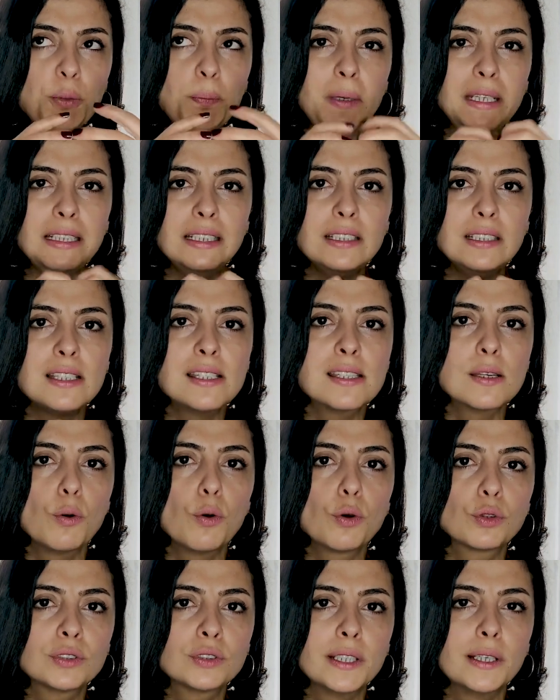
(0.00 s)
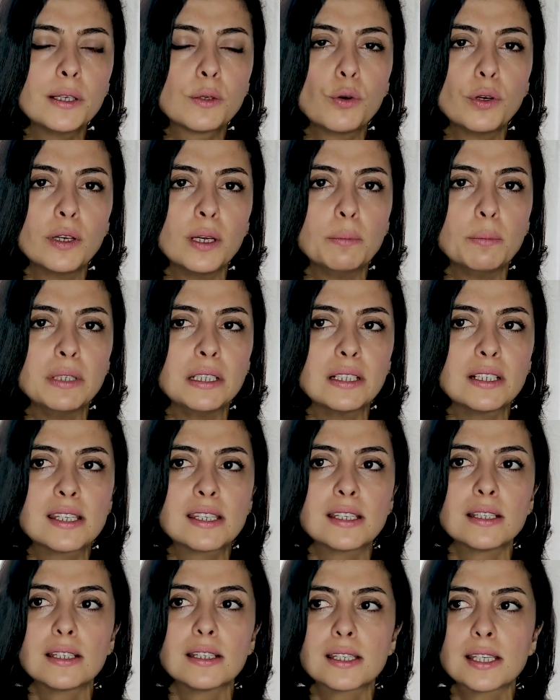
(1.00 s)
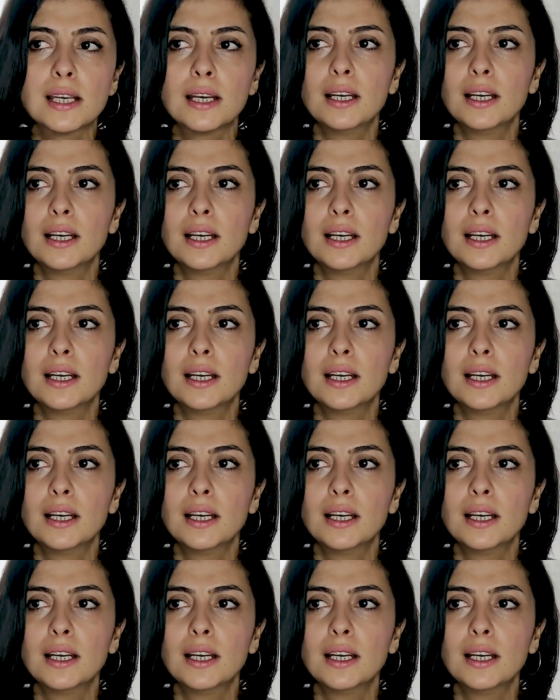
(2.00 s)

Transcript: beninizi ortaya koyabilirsiniz.